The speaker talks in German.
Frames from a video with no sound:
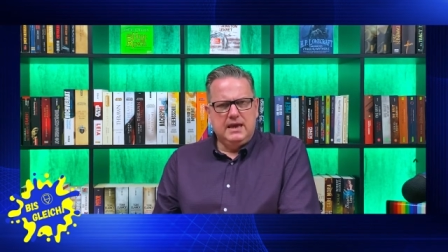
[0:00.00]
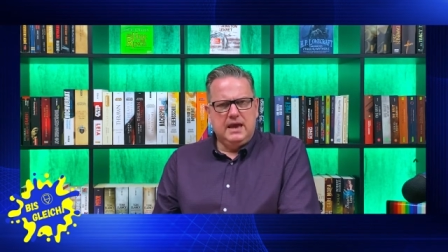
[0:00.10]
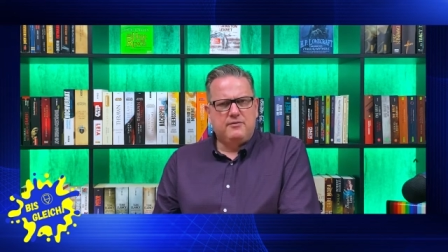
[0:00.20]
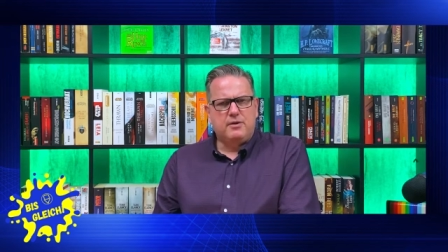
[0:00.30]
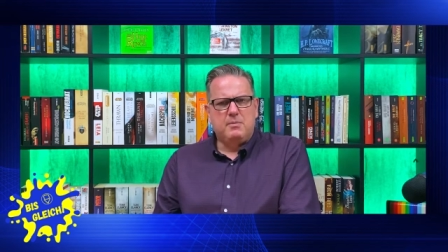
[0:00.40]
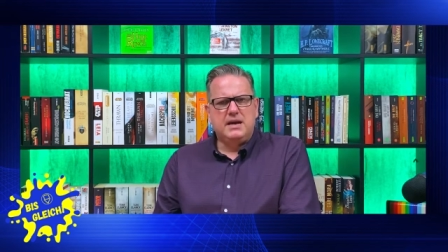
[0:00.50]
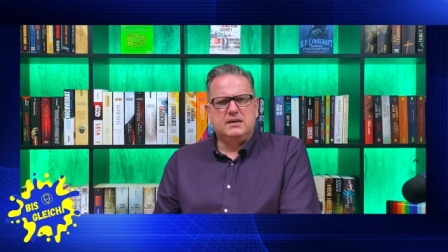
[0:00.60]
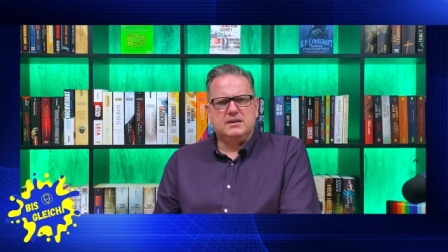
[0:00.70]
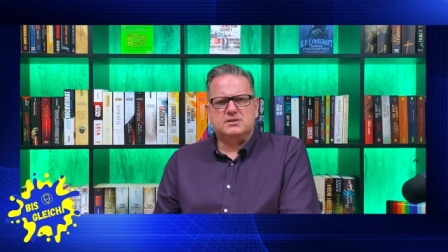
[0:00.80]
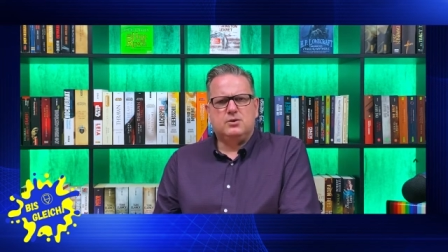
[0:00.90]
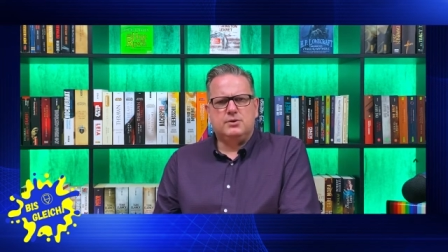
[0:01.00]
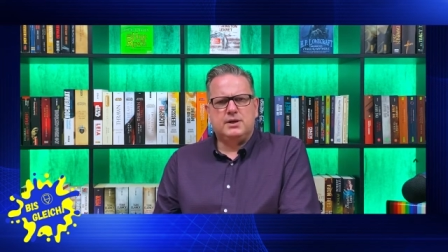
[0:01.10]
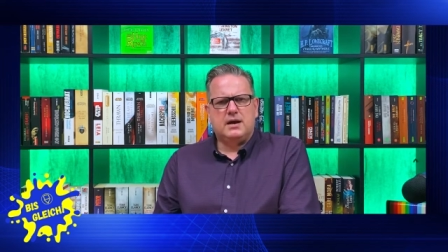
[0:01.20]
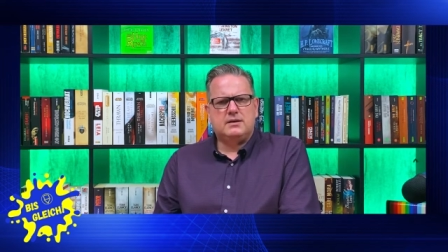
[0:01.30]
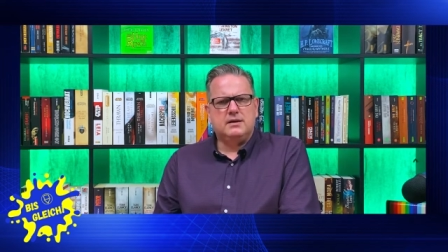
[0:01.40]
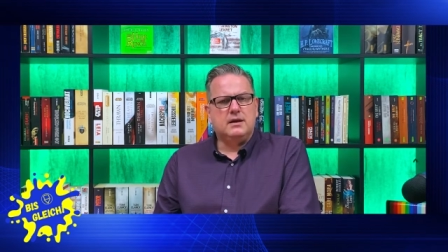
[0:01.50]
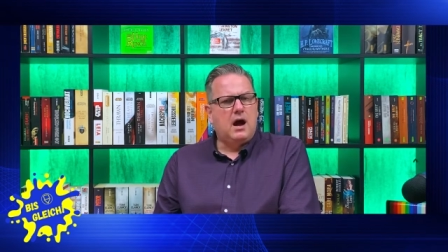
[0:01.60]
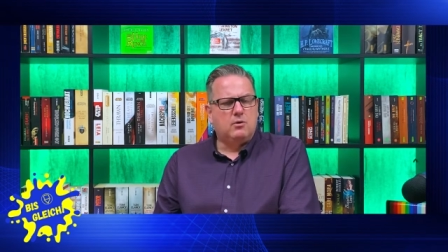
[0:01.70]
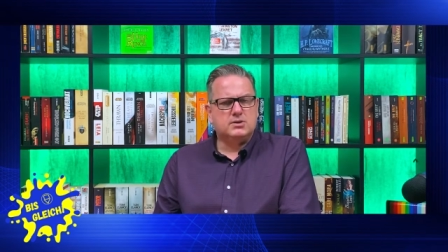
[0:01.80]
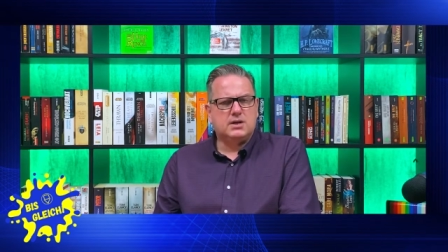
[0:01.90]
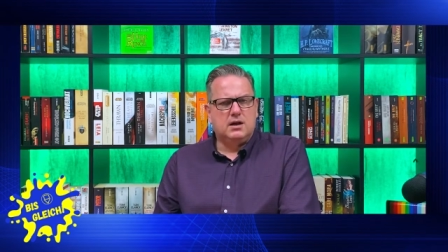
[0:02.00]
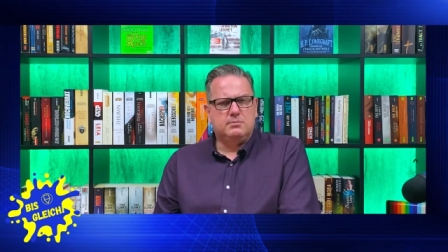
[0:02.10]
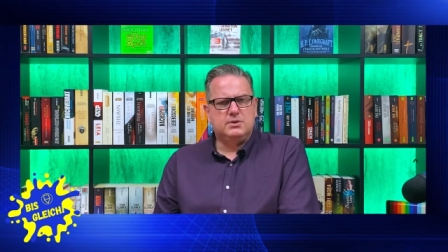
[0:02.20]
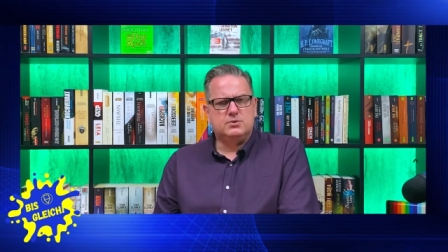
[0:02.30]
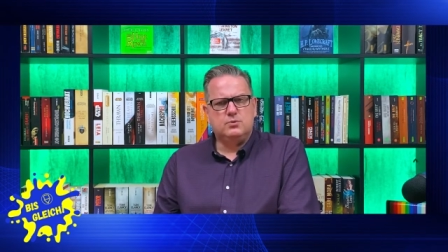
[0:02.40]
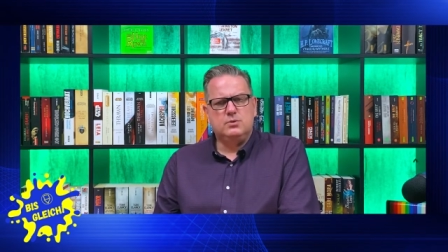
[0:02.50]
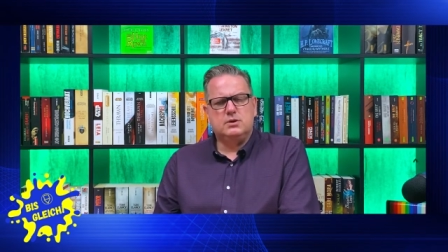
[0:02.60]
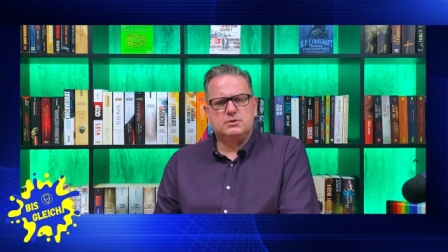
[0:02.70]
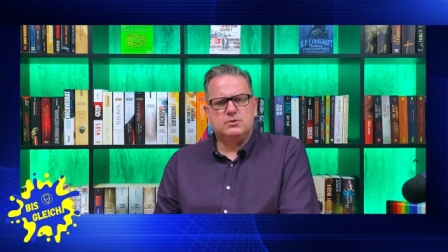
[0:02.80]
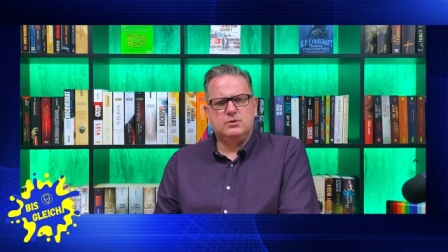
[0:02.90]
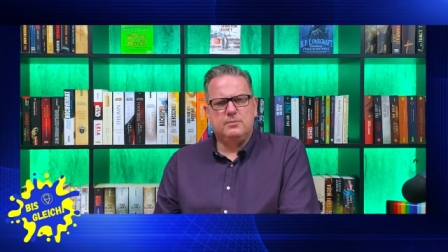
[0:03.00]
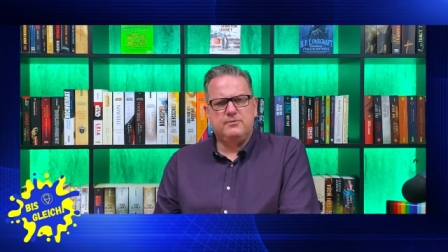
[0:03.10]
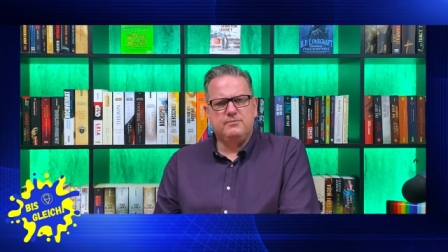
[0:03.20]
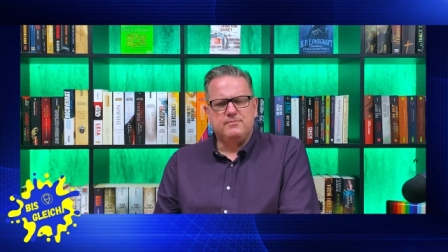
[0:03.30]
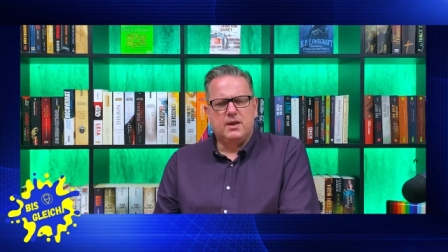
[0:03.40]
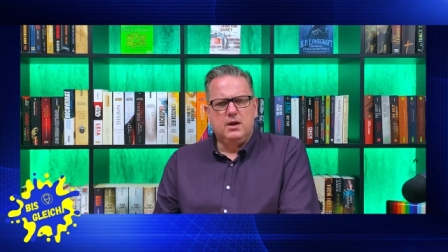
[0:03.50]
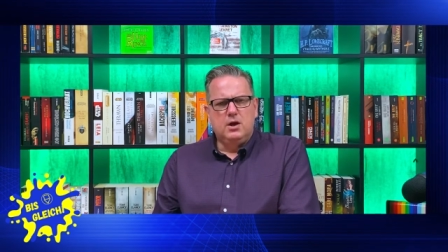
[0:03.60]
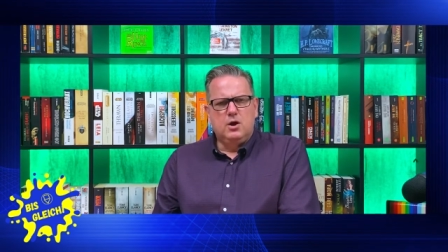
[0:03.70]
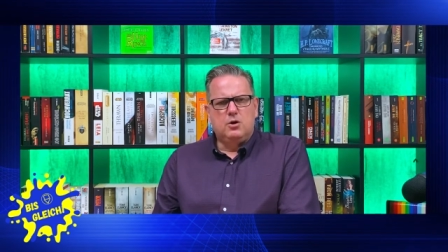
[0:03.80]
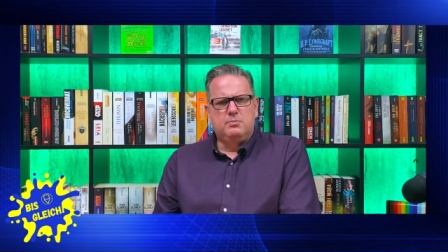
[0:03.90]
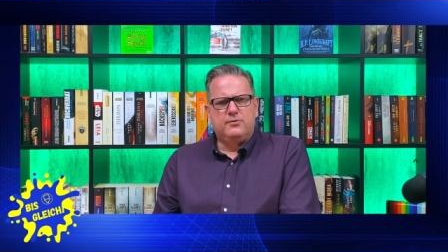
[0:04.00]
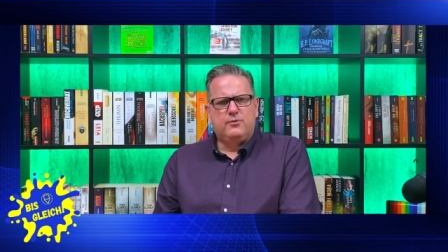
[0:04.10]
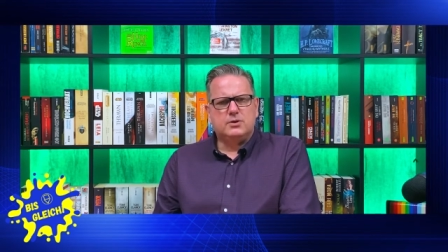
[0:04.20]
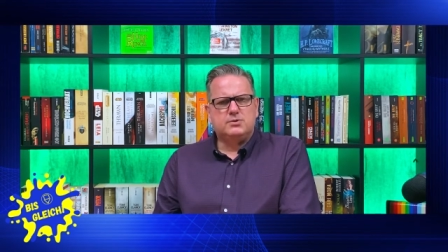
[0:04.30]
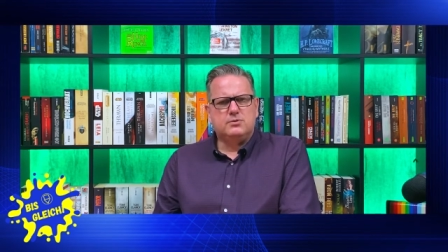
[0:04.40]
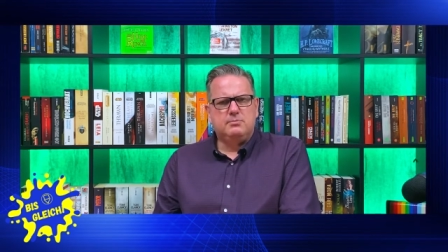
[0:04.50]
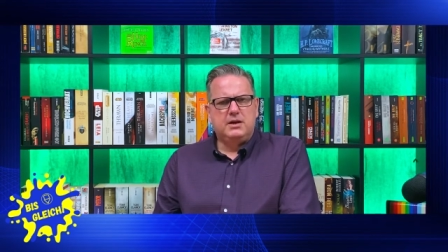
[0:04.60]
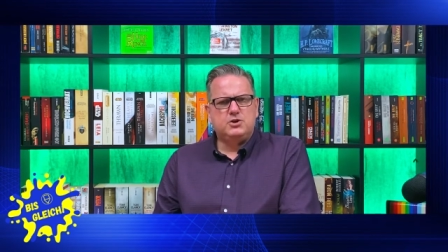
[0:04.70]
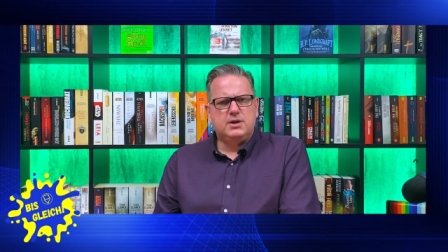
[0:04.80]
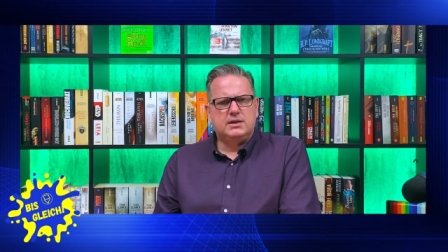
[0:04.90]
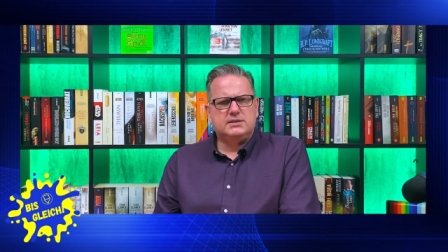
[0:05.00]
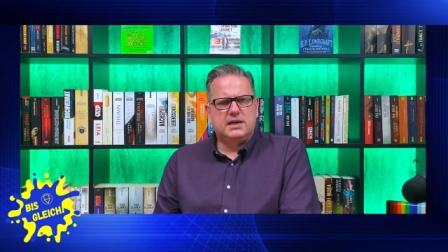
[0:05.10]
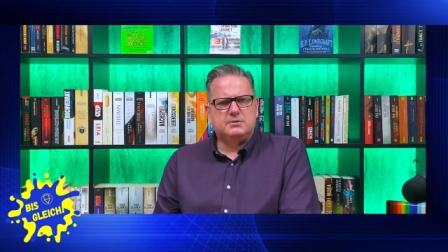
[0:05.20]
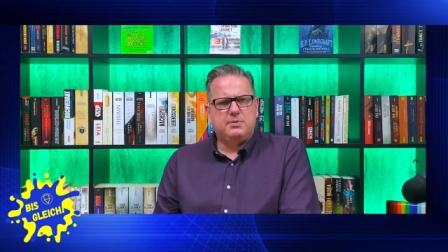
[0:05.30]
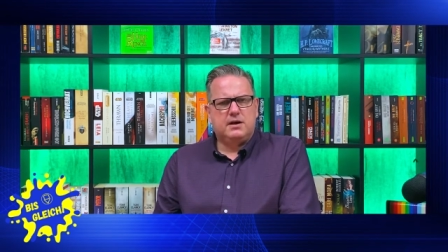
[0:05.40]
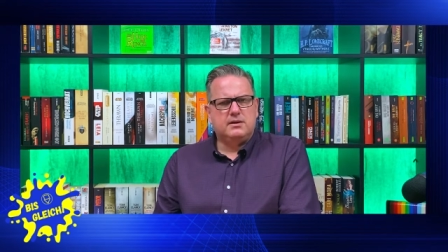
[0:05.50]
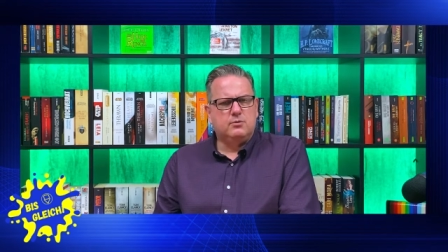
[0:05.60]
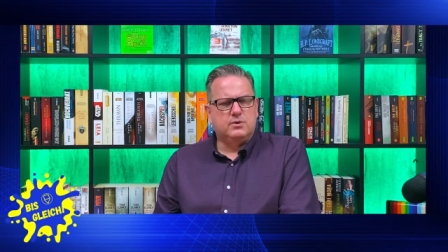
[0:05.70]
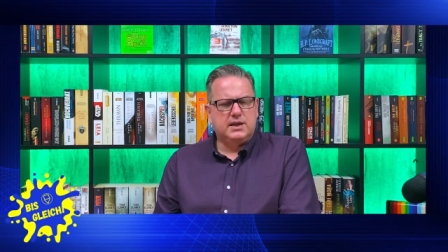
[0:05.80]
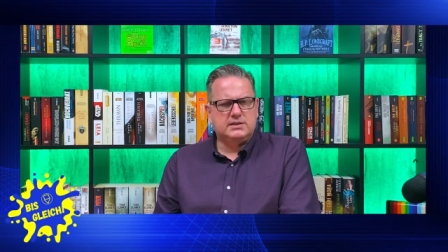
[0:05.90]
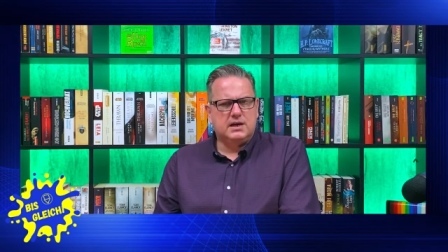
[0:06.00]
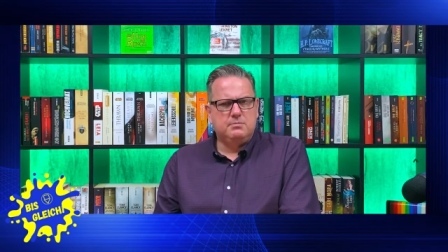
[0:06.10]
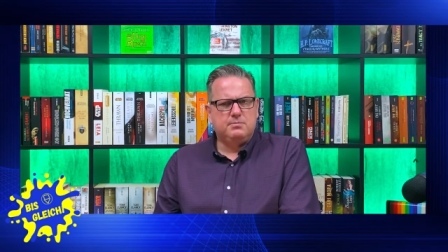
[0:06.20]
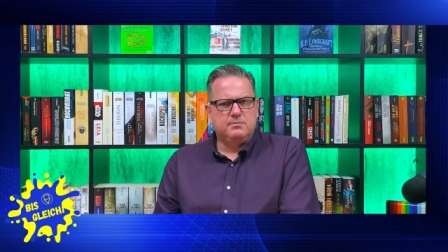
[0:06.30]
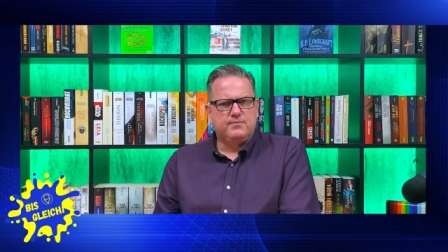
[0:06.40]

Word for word: Er vermeidet es, Kontakte außerhalb des Rudels zu knüpfen und bevorzugt Menschen als Sexpartner nur deshalb,